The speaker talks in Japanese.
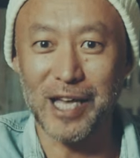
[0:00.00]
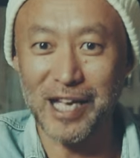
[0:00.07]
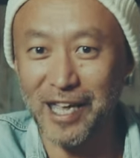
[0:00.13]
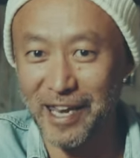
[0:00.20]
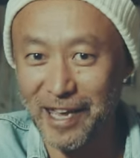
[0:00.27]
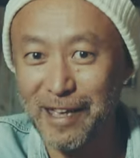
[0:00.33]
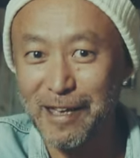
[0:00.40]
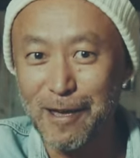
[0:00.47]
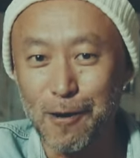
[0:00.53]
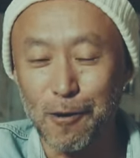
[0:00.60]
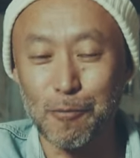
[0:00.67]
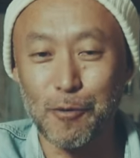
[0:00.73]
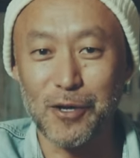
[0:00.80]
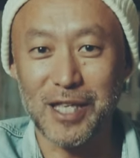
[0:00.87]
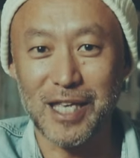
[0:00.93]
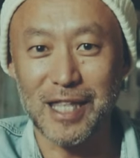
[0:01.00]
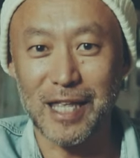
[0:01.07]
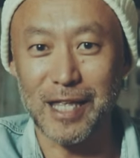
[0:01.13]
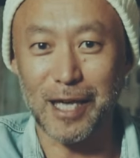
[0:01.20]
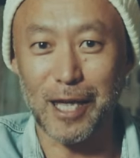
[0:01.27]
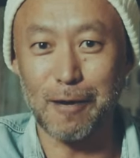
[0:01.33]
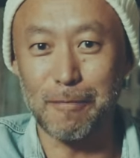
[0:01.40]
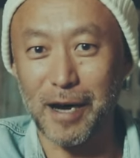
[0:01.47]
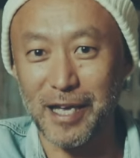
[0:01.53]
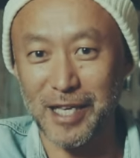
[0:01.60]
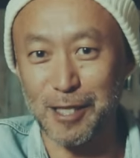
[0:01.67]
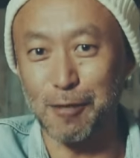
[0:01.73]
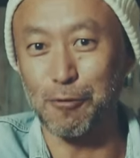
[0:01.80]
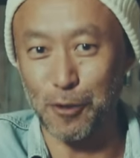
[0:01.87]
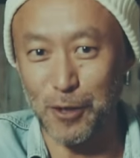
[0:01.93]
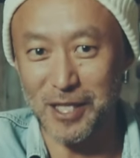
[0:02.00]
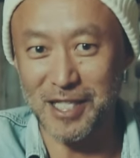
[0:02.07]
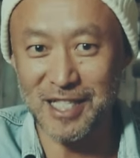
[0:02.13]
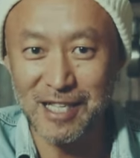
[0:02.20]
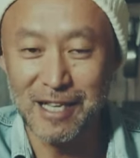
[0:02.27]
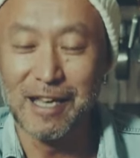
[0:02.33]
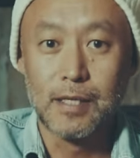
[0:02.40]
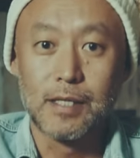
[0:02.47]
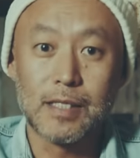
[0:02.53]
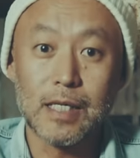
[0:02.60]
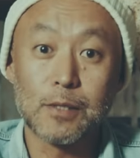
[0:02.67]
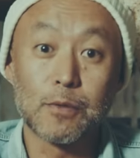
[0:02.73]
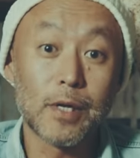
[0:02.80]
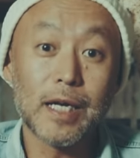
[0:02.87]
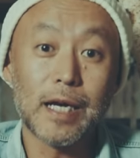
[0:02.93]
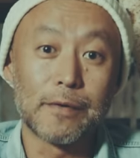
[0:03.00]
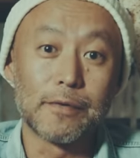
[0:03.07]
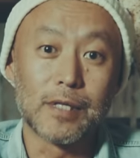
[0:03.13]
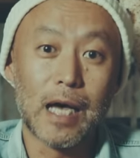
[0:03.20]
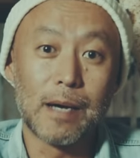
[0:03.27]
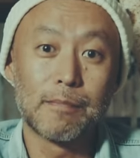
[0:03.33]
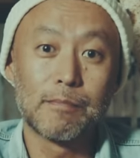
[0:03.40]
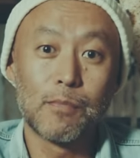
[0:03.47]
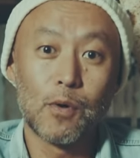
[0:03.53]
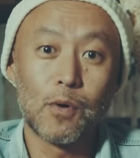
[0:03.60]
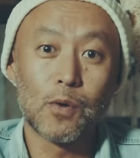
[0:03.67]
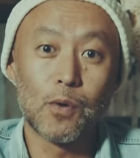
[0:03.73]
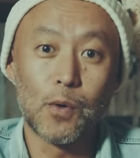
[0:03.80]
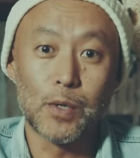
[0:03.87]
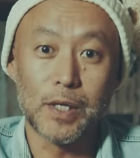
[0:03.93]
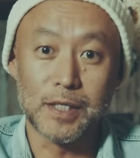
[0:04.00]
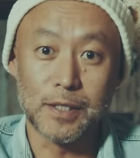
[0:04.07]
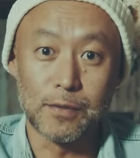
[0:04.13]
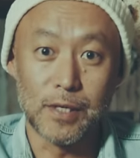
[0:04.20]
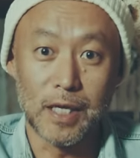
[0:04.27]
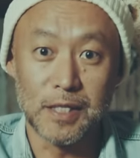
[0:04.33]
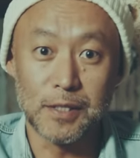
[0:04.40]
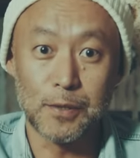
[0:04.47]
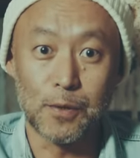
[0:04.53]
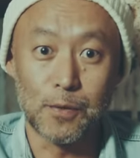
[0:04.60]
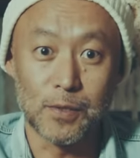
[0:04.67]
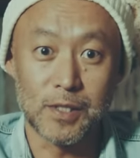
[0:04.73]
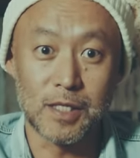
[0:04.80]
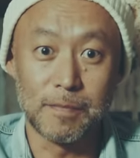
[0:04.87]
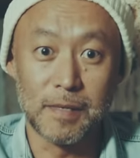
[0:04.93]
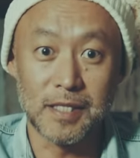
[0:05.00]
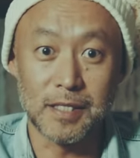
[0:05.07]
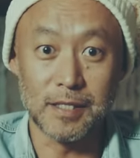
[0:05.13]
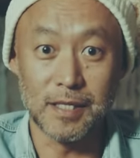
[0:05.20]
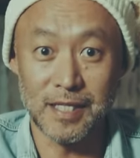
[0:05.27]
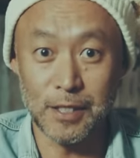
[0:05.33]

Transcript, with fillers: だけね、覚えていただければいいってことです。じゃあそれらの暖房効率の熱量を示す指